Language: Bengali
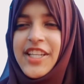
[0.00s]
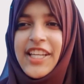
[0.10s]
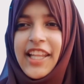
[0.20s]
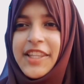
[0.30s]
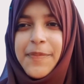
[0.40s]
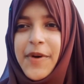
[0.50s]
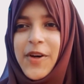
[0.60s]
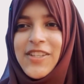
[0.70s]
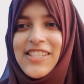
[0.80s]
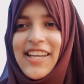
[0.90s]
মনে
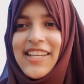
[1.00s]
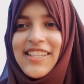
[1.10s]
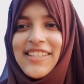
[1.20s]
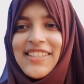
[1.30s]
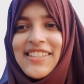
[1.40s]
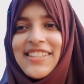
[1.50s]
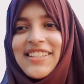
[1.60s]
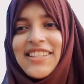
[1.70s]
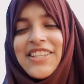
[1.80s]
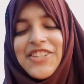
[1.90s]
শান্তি পাওয়া যায়
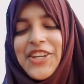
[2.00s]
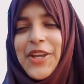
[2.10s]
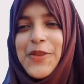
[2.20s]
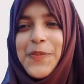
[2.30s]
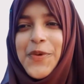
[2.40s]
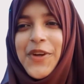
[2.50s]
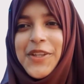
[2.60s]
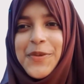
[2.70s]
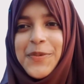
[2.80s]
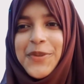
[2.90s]
সেই তো
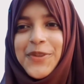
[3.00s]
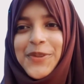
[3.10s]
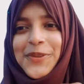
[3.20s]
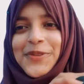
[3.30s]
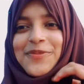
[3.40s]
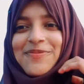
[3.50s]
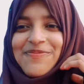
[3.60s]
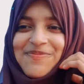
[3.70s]
প্রকৃত বন্ধু